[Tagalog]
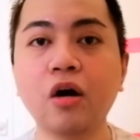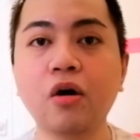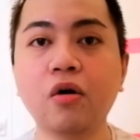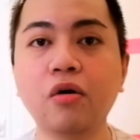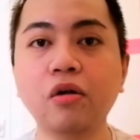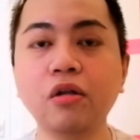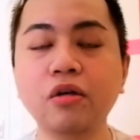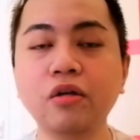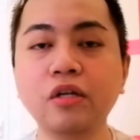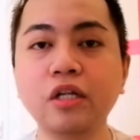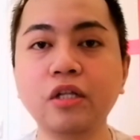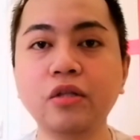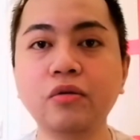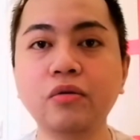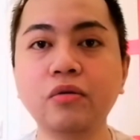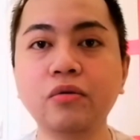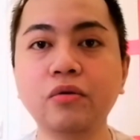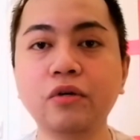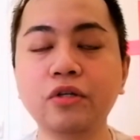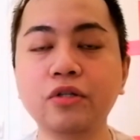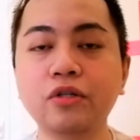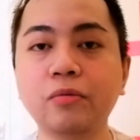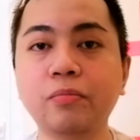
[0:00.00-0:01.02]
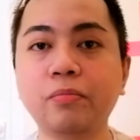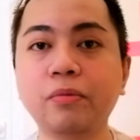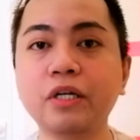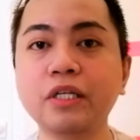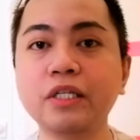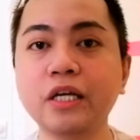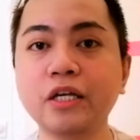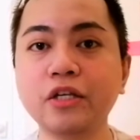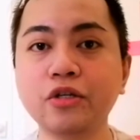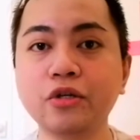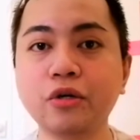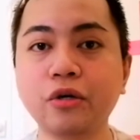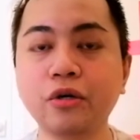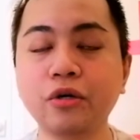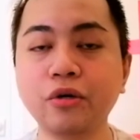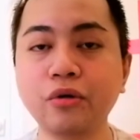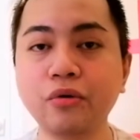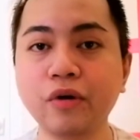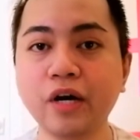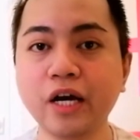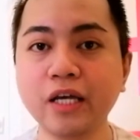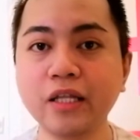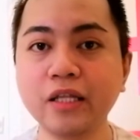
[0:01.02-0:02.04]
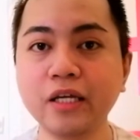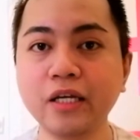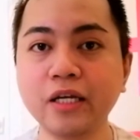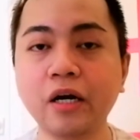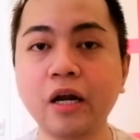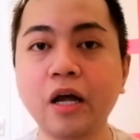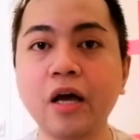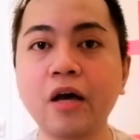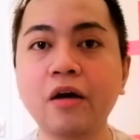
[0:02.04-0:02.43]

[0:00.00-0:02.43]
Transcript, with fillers: all you need to do is to present your QID